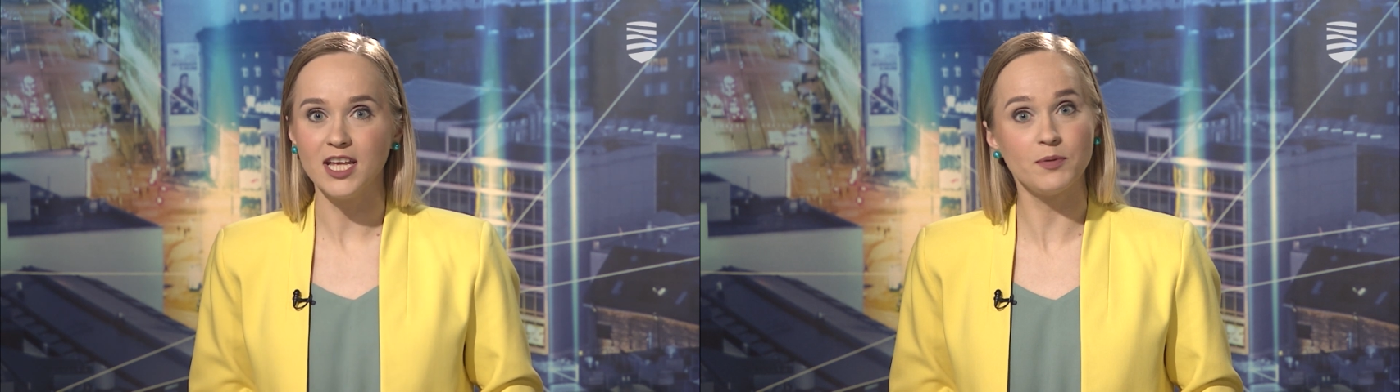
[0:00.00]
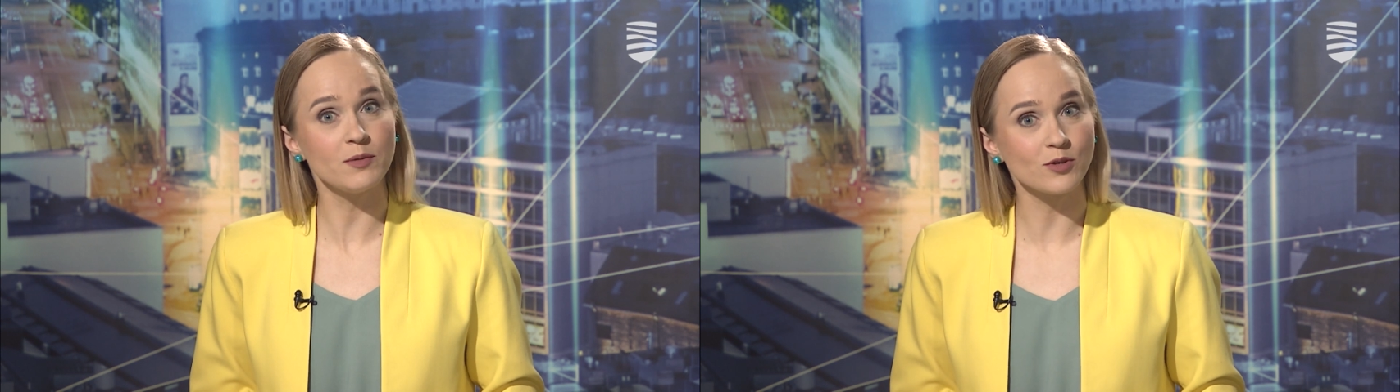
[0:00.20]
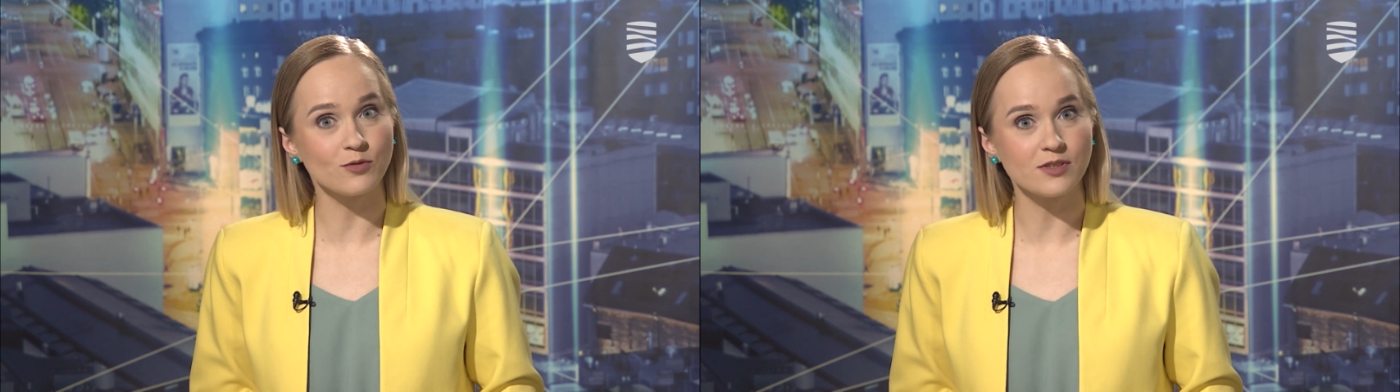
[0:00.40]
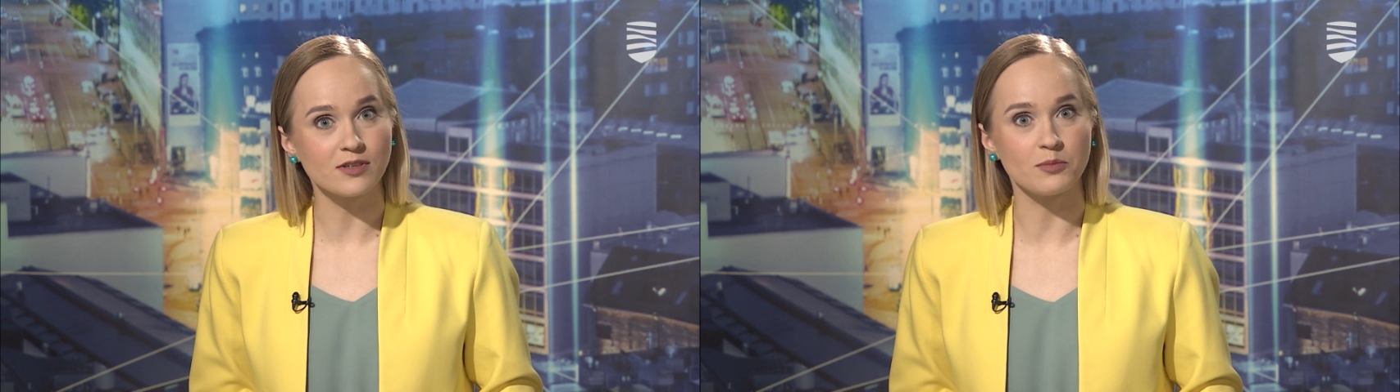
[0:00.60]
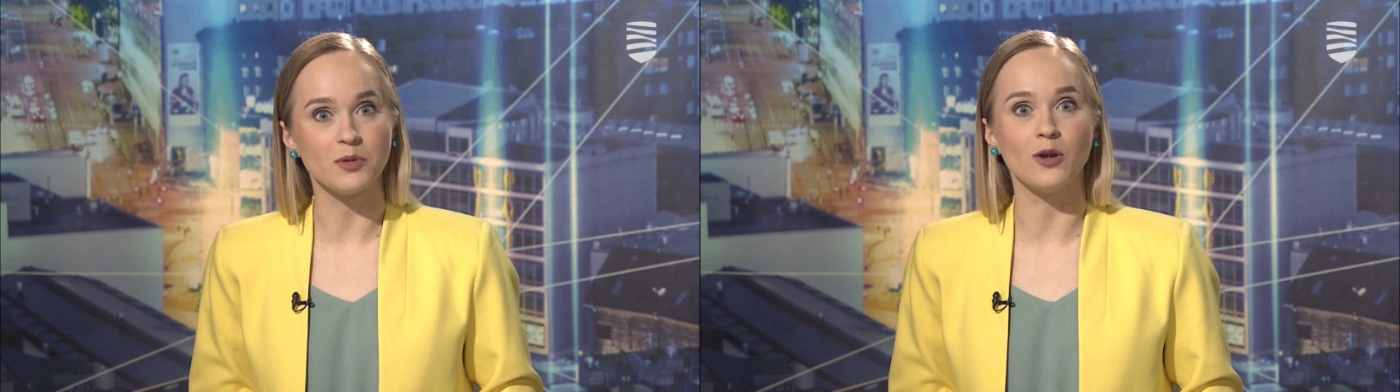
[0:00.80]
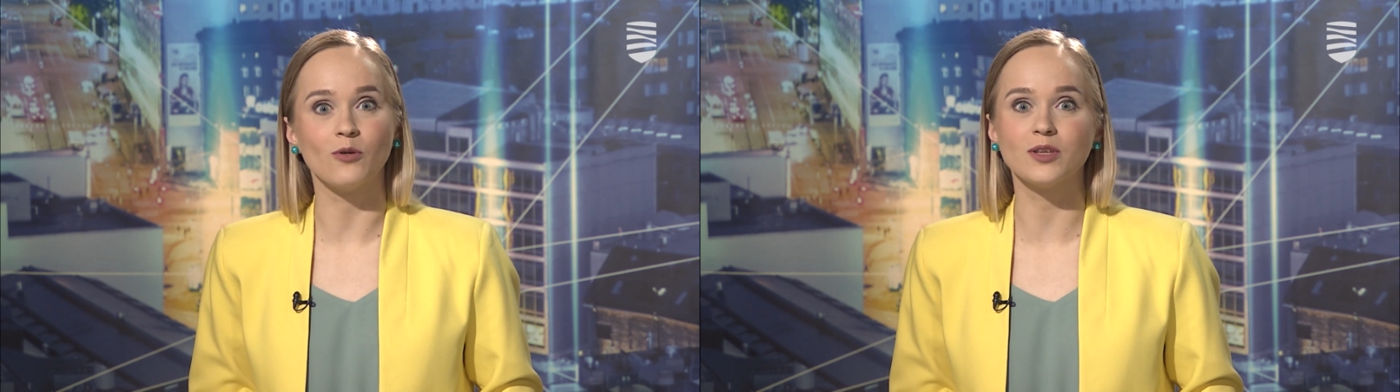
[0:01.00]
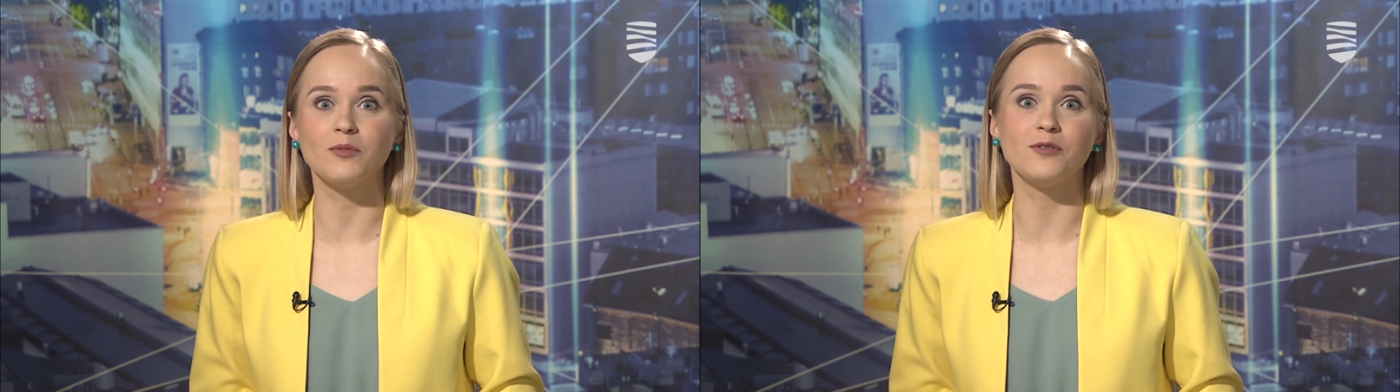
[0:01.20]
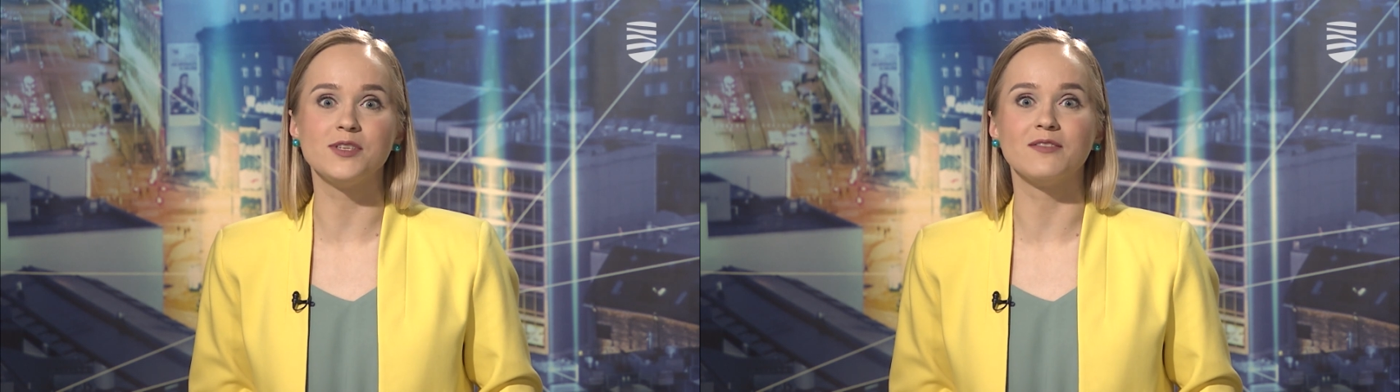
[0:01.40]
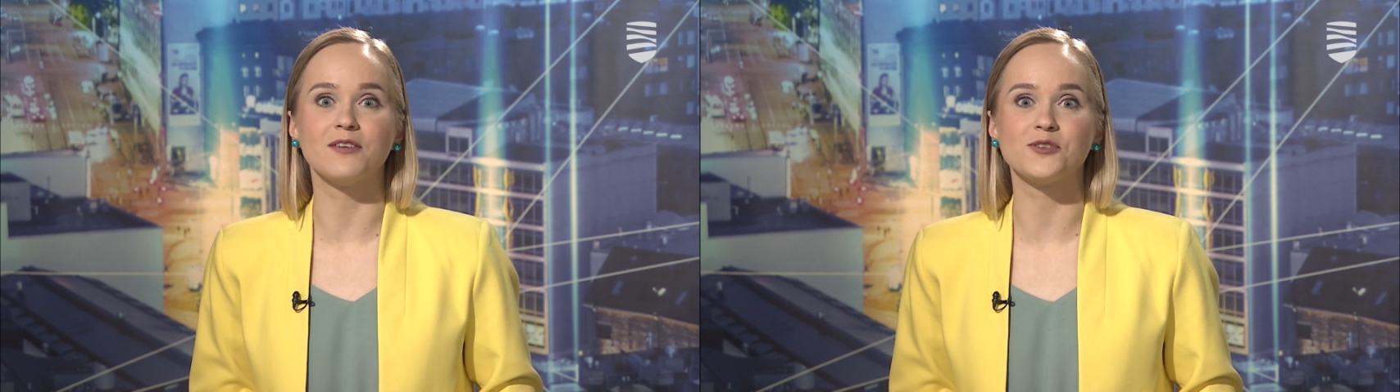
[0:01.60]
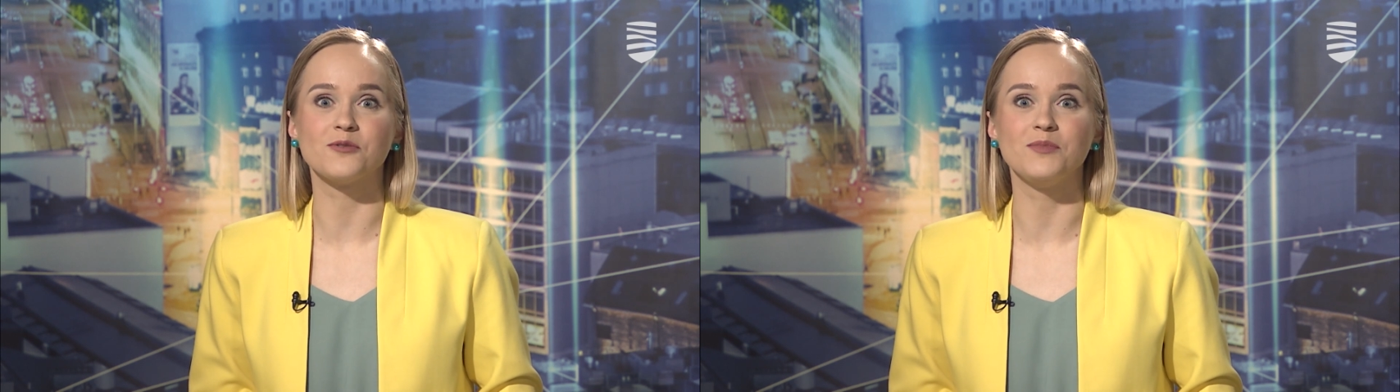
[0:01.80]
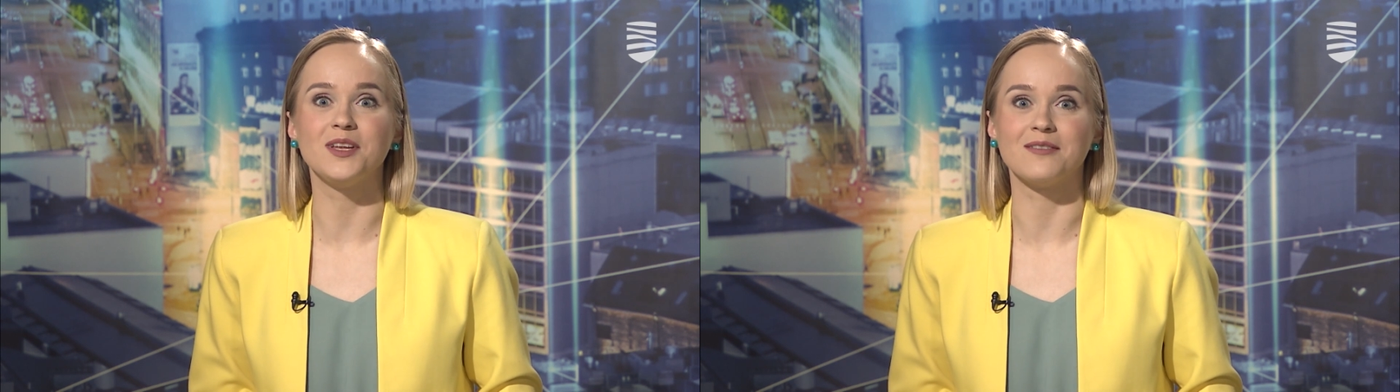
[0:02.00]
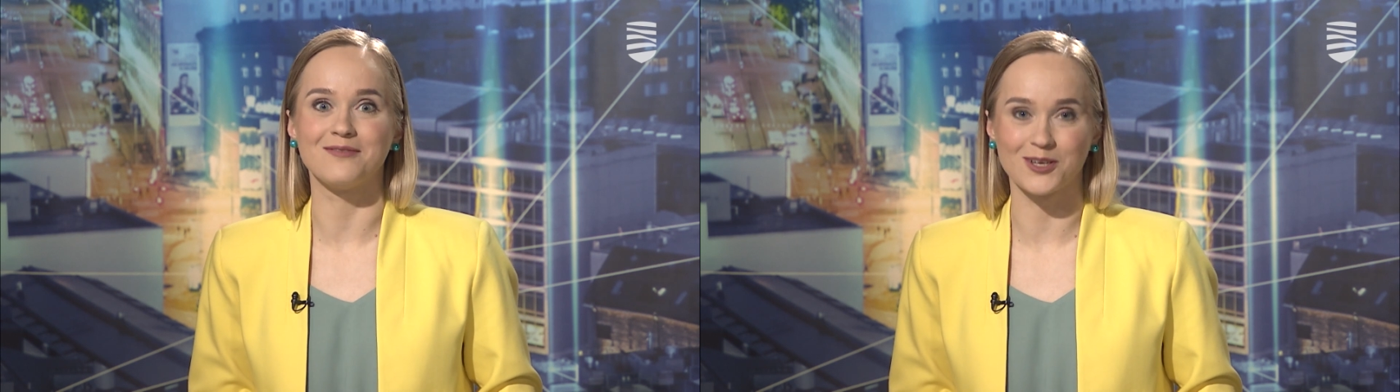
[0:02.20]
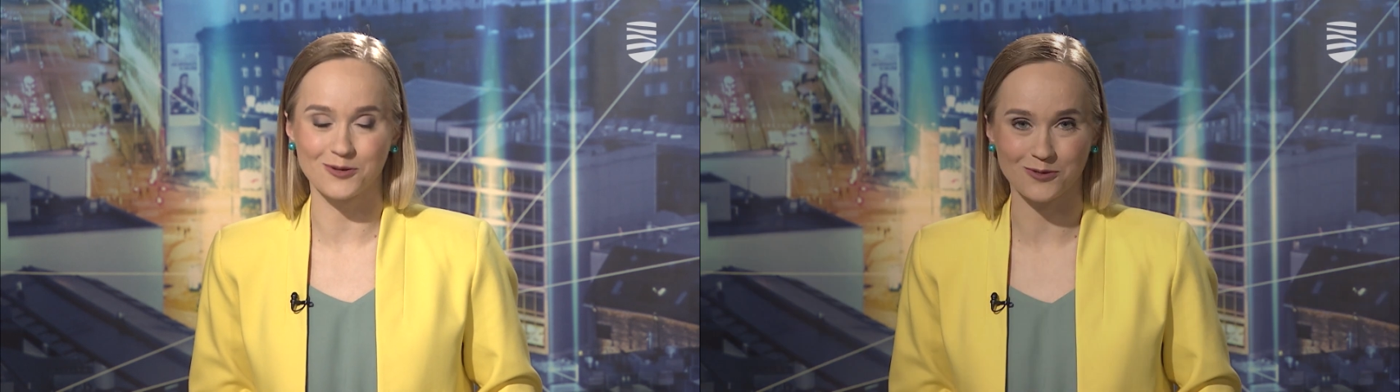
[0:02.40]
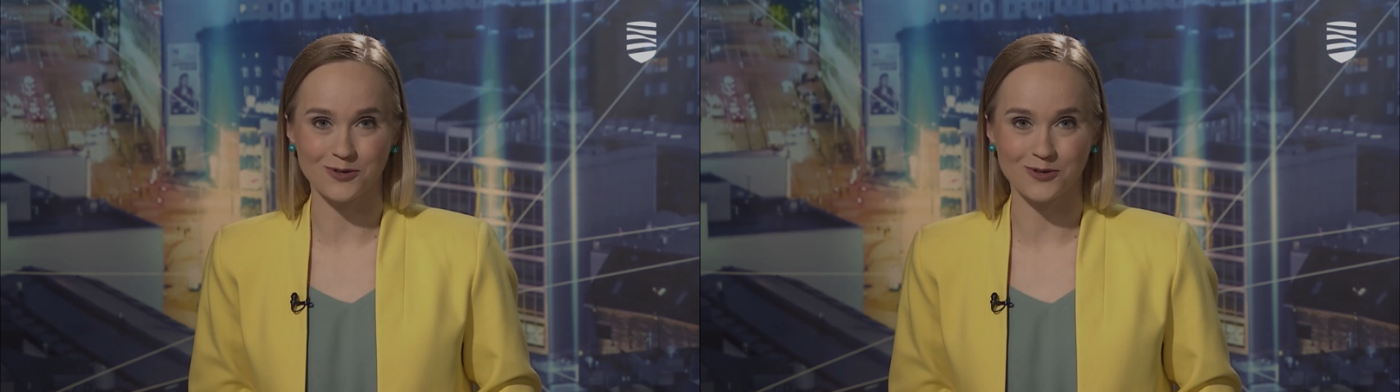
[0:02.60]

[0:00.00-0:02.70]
и примкнуть к миллионам людей во всем мире в эту